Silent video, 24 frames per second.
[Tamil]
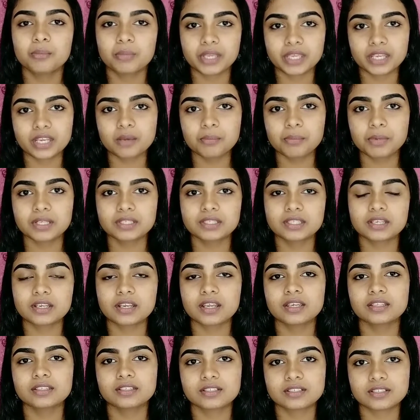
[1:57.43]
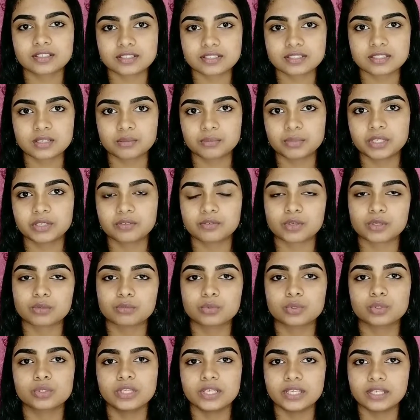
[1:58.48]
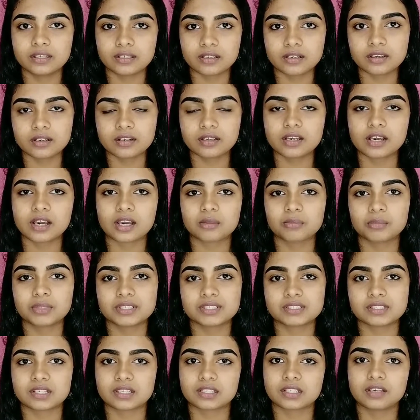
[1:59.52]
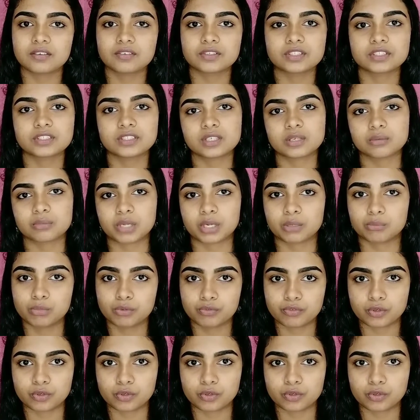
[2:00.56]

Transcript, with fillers: மெயினாக பார்த்தீங்கன்னா இந்த ட்ரெஸ் அப்படின்னு வரும்போது இன்னார் கார்மெண்ட்ஸில் தான் வந்துட்டு நம்ம ரொம்ப